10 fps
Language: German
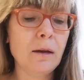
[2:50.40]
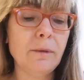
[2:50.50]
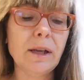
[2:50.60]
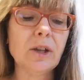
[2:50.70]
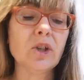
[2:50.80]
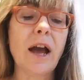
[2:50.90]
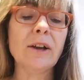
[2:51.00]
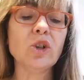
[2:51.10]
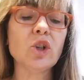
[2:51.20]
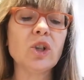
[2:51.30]
Minna
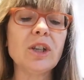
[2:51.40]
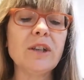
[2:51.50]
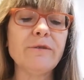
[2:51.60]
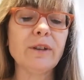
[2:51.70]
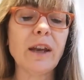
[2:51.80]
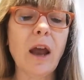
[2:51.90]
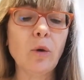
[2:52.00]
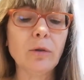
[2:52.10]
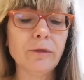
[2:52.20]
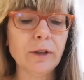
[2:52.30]
Stange schniefte
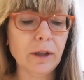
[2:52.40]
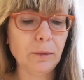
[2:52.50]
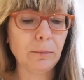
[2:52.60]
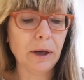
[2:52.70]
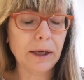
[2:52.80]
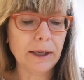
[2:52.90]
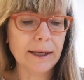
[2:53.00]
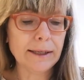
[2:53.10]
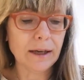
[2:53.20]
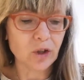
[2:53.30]
laut vernehmbar in
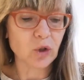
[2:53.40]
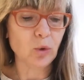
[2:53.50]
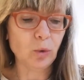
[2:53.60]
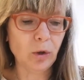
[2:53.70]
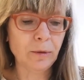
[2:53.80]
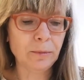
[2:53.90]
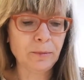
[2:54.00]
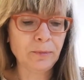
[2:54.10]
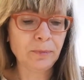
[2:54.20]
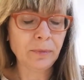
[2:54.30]
ein Taschentuch.
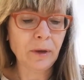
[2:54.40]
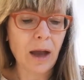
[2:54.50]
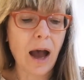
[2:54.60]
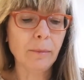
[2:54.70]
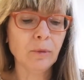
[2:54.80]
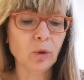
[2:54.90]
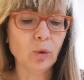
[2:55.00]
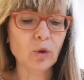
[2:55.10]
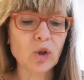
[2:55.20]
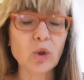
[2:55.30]

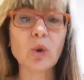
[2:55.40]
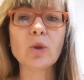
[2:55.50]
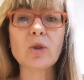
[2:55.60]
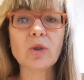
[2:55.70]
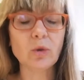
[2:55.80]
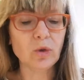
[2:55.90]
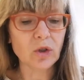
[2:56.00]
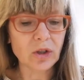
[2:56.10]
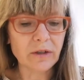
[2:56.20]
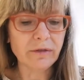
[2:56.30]
Abendrot schluchzte und
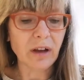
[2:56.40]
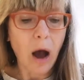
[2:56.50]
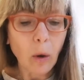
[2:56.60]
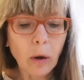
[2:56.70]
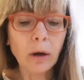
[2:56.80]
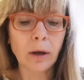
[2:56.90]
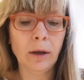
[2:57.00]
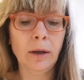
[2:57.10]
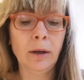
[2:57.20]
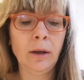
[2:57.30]
schniefte auch,
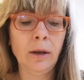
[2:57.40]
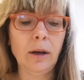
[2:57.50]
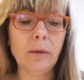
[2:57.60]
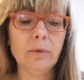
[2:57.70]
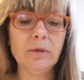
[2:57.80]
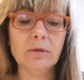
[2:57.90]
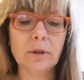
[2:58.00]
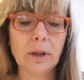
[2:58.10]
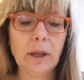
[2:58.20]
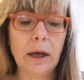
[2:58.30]
aber nur
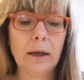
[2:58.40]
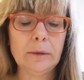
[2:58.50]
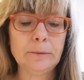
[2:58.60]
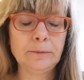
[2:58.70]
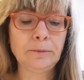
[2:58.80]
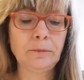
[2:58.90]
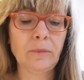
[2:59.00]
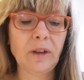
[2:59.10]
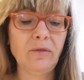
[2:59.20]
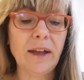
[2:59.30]
in Gedanken.
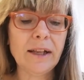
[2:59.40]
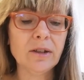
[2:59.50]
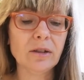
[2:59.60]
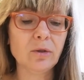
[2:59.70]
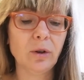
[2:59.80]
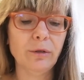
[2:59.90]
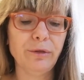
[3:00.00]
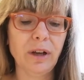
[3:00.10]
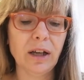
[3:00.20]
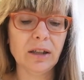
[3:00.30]
Welcher
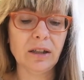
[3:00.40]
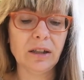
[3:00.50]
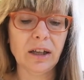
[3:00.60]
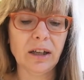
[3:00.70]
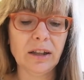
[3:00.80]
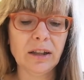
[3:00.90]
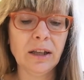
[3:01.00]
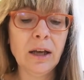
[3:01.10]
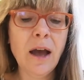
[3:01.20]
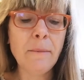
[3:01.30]
Teufel hatte ihn
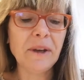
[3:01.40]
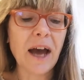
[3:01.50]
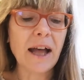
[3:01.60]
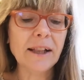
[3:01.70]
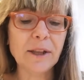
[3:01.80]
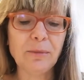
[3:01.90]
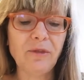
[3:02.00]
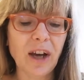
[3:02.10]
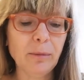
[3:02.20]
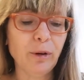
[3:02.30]
geritten, mit all
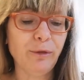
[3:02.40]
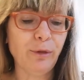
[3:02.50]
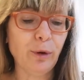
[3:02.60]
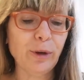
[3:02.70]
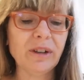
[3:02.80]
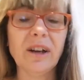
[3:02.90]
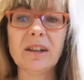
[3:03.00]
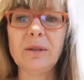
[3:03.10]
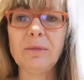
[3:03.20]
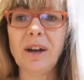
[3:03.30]
dem Weibervolk
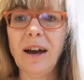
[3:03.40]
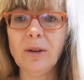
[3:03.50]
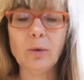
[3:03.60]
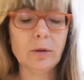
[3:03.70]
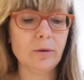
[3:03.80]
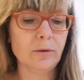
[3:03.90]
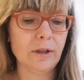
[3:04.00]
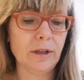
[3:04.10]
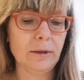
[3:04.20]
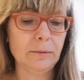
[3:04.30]
nach dem Tatort zu
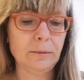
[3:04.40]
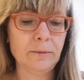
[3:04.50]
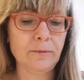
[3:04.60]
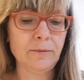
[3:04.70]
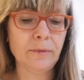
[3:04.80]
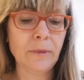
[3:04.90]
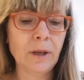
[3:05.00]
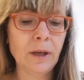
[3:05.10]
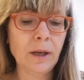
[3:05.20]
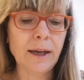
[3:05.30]
sehen?
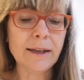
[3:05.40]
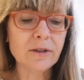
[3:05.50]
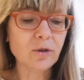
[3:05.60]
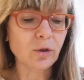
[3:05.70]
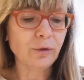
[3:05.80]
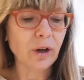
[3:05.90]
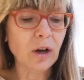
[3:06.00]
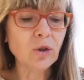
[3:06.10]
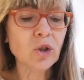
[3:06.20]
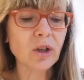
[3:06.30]
Er hätte sie doch
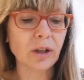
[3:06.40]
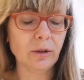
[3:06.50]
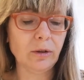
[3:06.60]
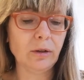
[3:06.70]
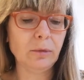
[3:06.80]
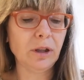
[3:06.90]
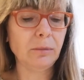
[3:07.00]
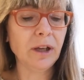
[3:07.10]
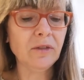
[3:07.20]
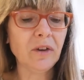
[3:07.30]
vorausschicken können mit dem
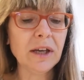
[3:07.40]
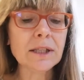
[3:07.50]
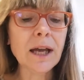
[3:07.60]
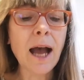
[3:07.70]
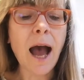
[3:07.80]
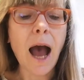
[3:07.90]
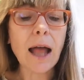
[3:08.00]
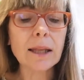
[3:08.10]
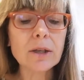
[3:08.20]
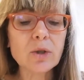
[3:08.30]
Hinweis,
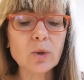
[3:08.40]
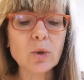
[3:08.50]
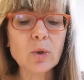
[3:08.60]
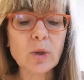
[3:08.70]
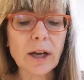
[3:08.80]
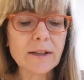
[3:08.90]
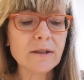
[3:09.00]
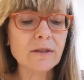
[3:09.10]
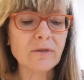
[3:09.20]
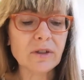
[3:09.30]
alles so zu
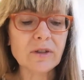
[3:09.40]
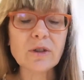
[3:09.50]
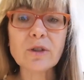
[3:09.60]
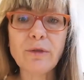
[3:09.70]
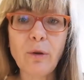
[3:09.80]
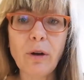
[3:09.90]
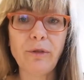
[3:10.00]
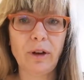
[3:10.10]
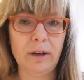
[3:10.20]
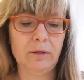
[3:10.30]
lassen, wie sie es
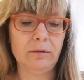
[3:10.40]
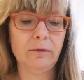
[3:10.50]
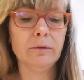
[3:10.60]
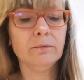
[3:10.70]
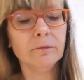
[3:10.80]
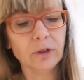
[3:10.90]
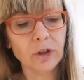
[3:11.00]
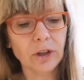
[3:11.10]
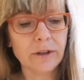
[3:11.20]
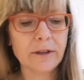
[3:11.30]
vorfanden,
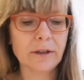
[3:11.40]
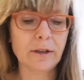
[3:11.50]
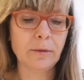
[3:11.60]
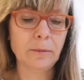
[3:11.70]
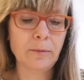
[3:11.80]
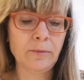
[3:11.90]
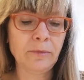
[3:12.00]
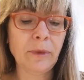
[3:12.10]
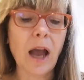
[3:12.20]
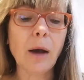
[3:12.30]
versteht sich.
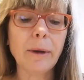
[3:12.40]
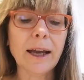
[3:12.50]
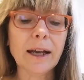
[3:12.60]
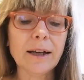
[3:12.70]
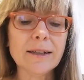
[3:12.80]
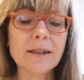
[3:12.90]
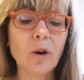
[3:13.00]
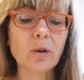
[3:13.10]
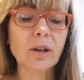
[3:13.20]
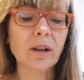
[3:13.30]
Aber er kannte
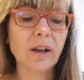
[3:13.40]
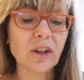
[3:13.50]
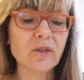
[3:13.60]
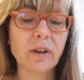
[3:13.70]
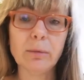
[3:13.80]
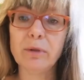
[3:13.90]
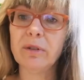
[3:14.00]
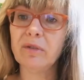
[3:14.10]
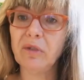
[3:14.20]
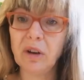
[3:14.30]
auch die Klatschweiber
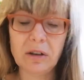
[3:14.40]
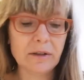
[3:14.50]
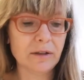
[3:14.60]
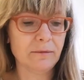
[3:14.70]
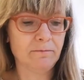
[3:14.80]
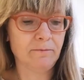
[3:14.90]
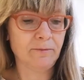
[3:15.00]
von Wörlitz.